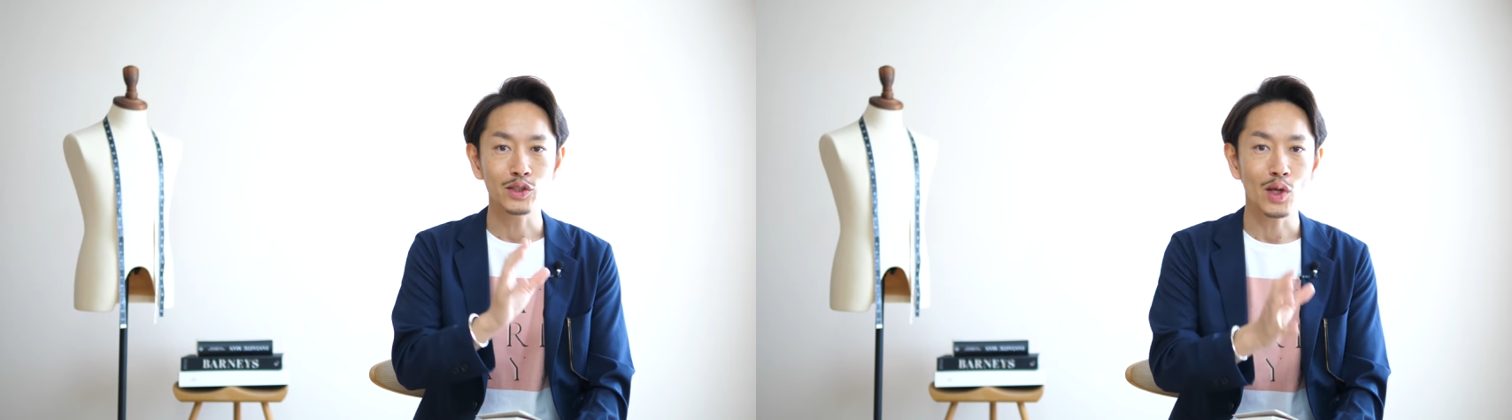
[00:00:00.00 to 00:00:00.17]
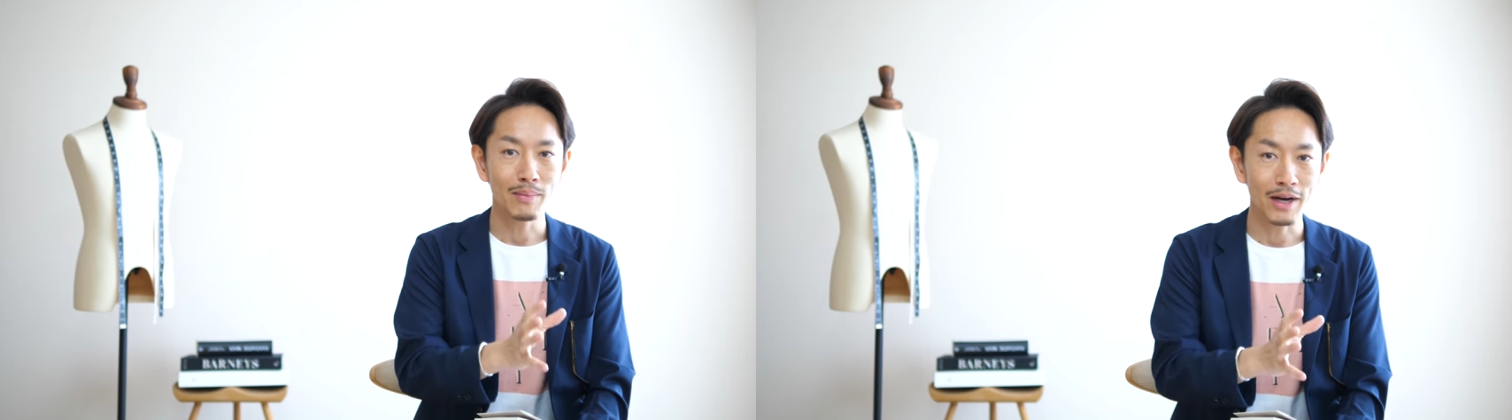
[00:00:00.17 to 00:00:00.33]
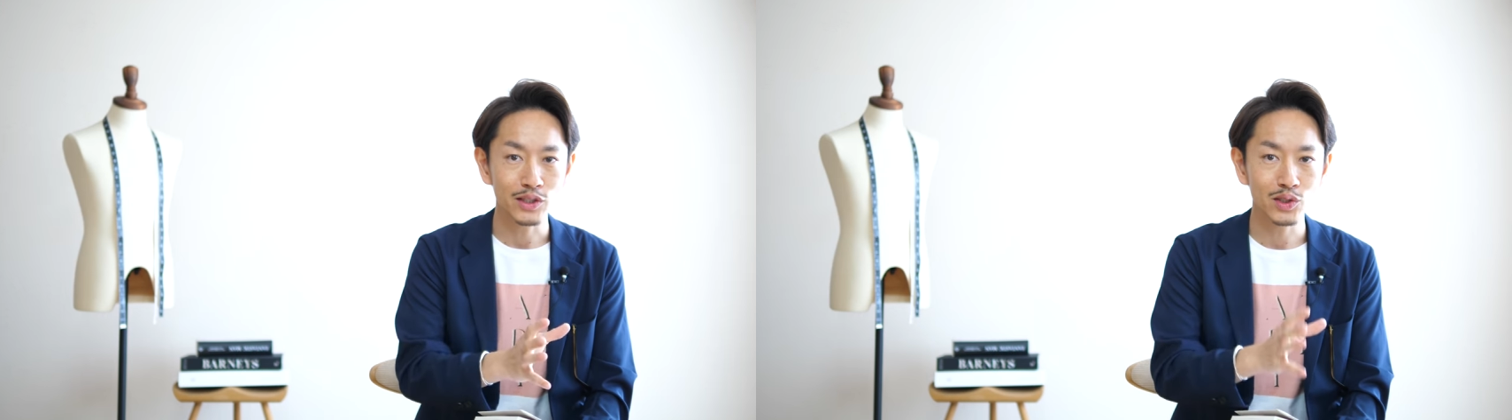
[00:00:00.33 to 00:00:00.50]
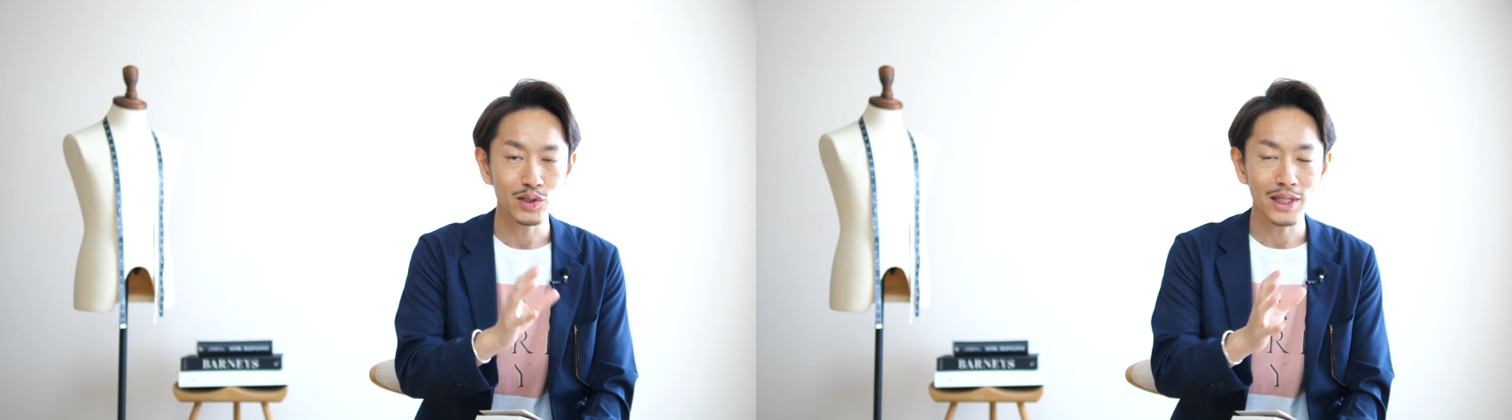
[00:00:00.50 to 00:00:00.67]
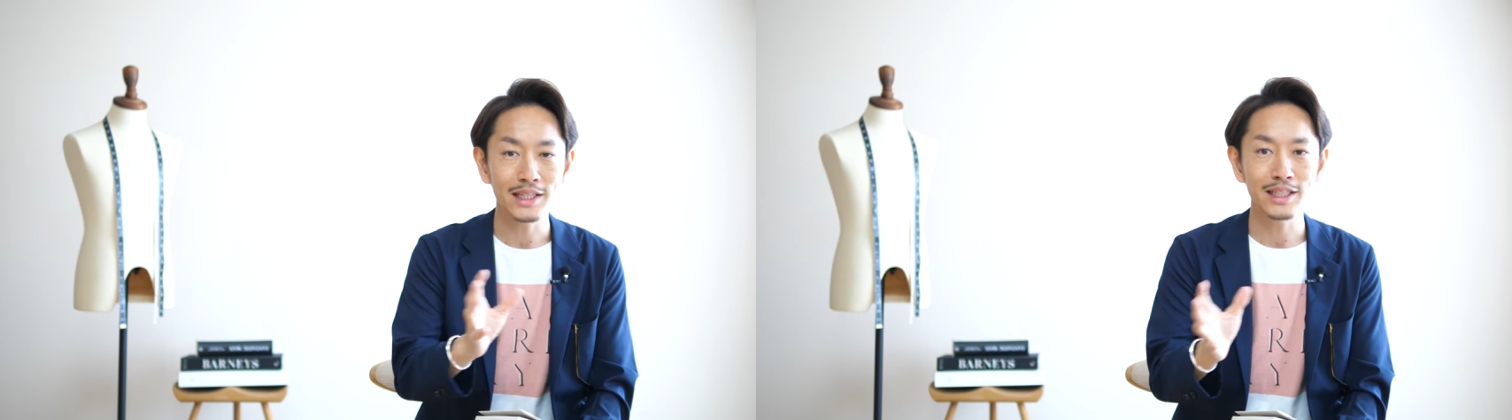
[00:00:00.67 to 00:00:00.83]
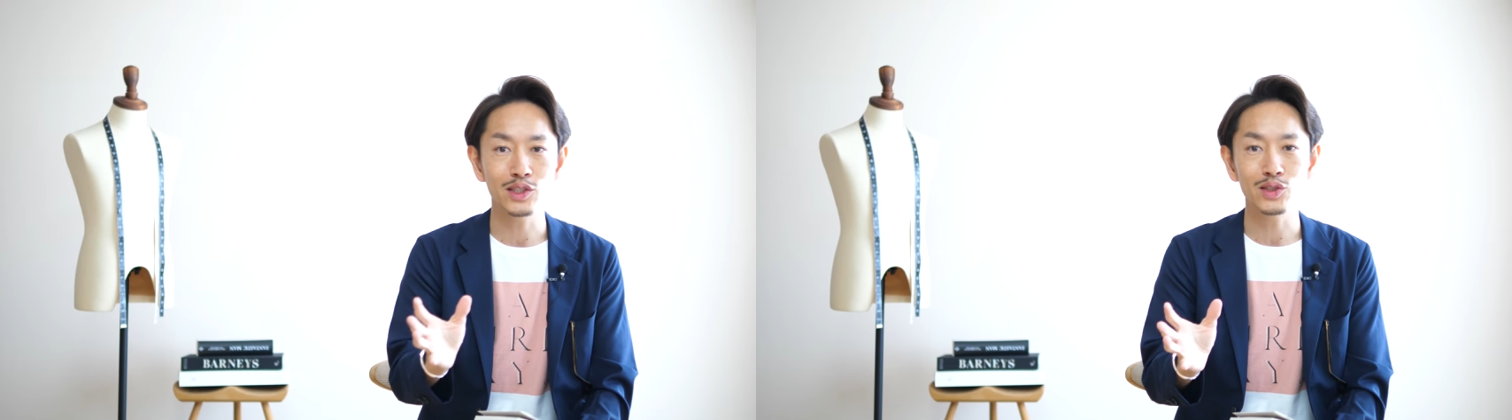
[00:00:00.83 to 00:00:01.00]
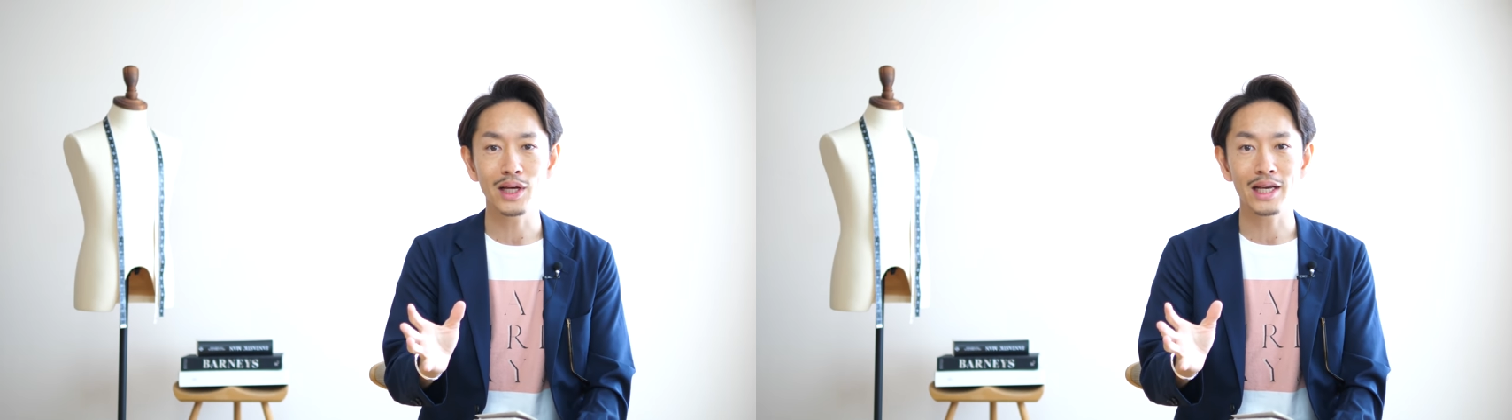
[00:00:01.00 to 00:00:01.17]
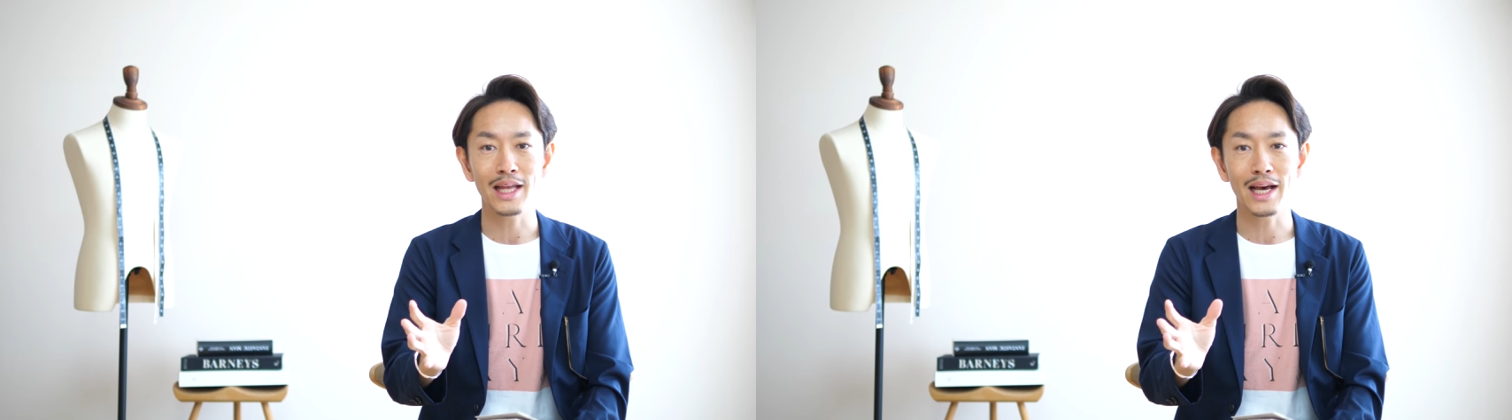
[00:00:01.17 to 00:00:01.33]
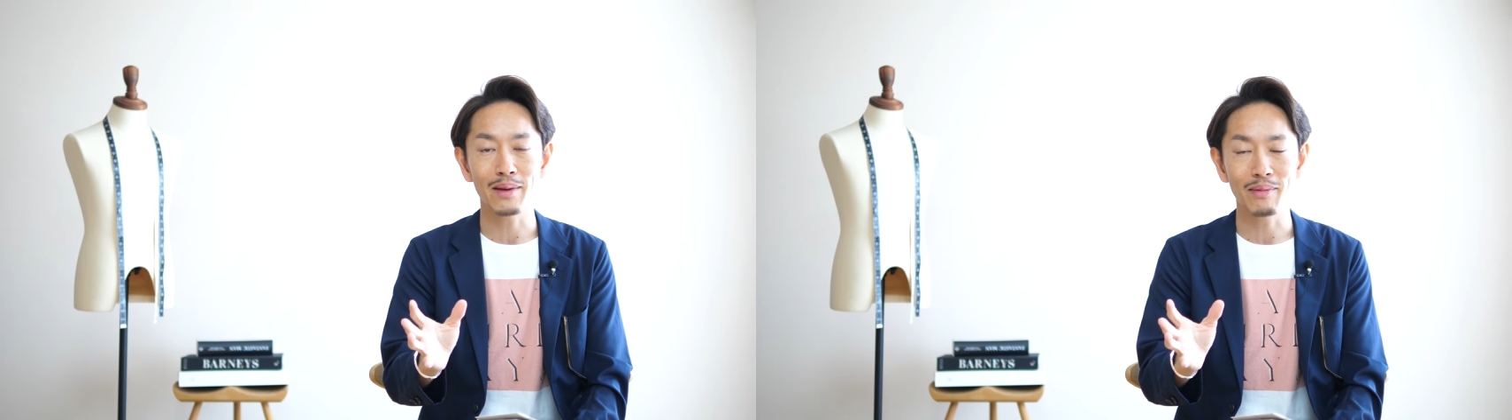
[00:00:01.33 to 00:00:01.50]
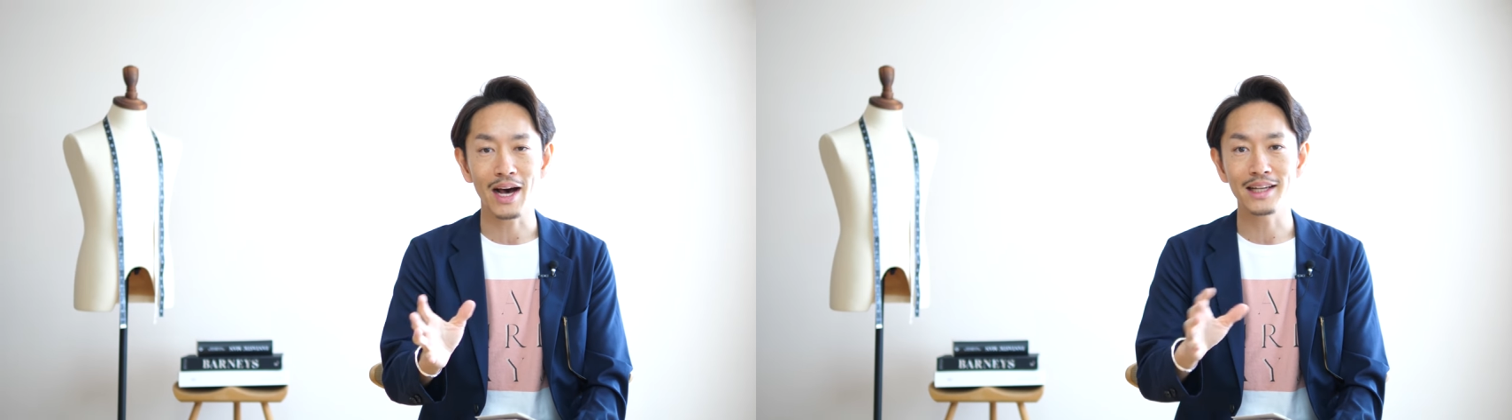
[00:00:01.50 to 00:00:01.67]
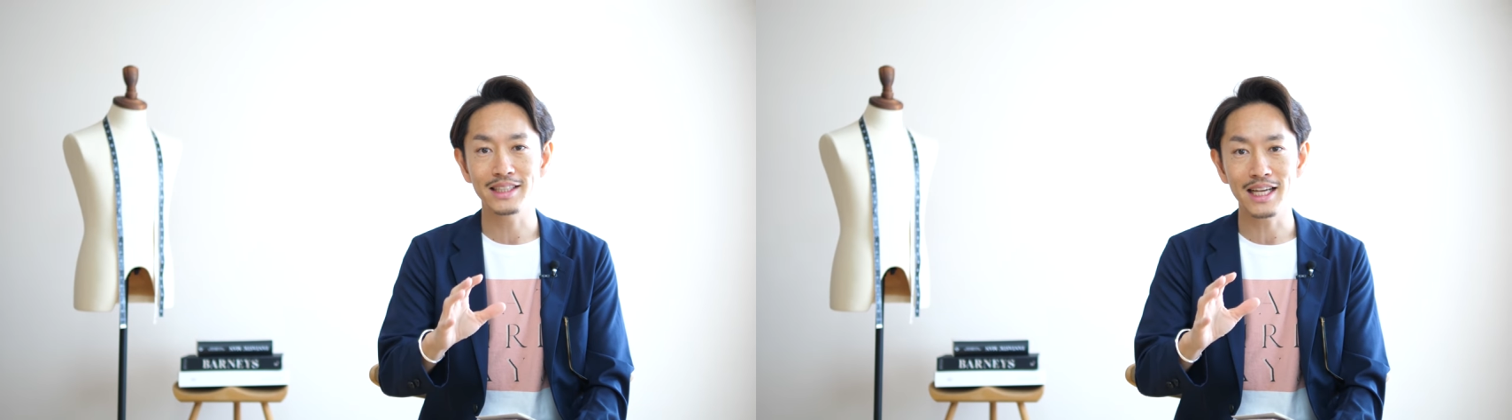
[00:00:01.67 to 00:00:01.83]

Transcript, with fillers: 例えば10代20代であれば